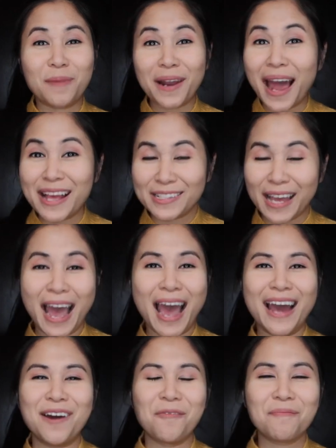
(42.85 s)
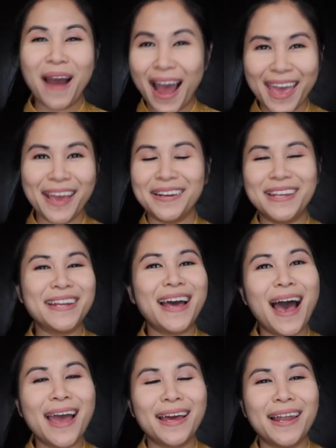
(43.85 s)
พระราชาของป่าแห่งนี้
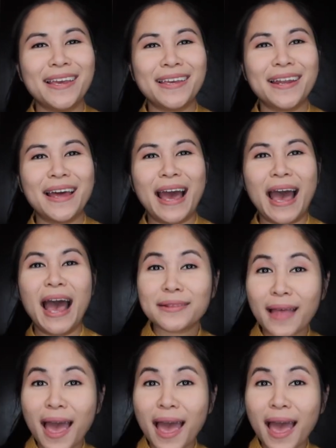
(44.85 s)
ได้อะไรเงี้ยนะคะ